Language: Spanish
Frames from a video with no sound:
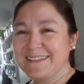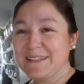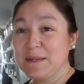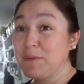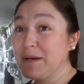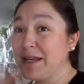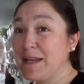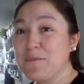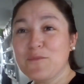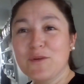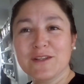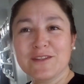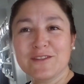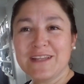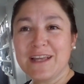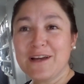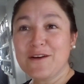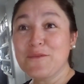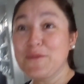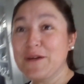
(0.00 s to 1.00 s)
Después les
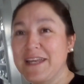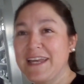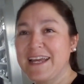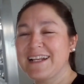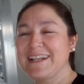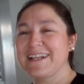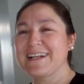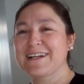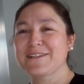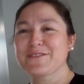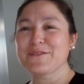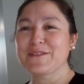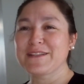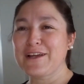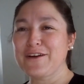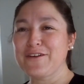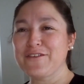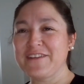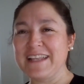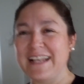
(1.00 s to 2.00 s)
muestro ya como queda el
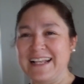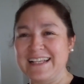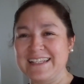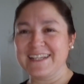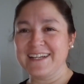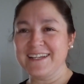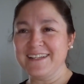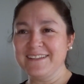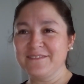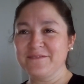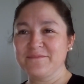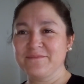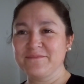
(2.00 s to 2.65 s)
resultado final, ¿ya?